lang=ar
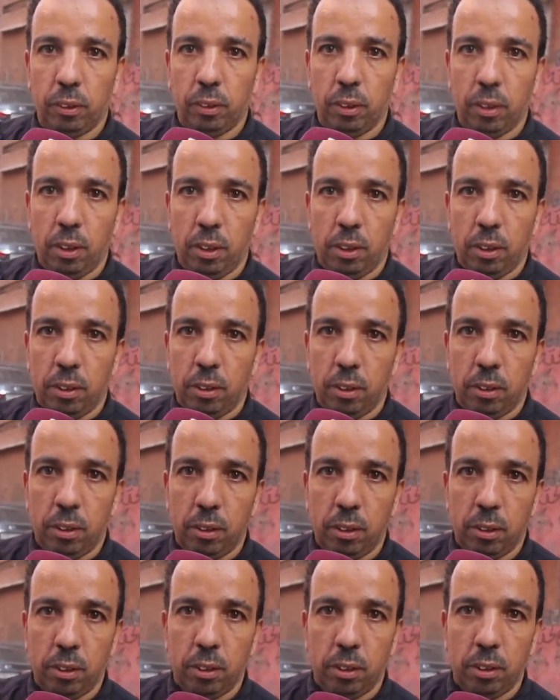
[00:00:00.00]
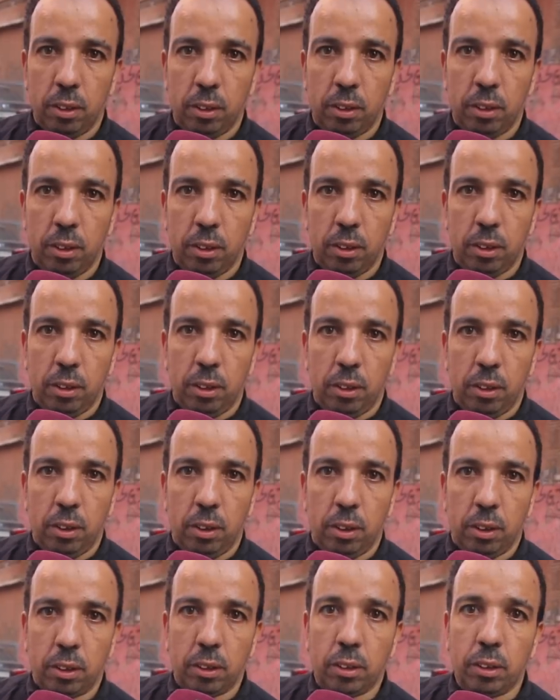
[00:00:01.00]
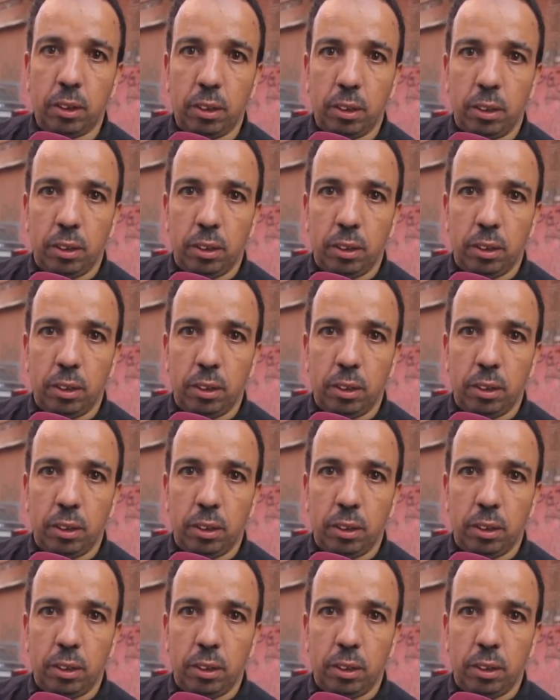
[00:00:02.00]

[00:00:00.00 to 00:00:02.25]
ما بين عام عام ونص عامين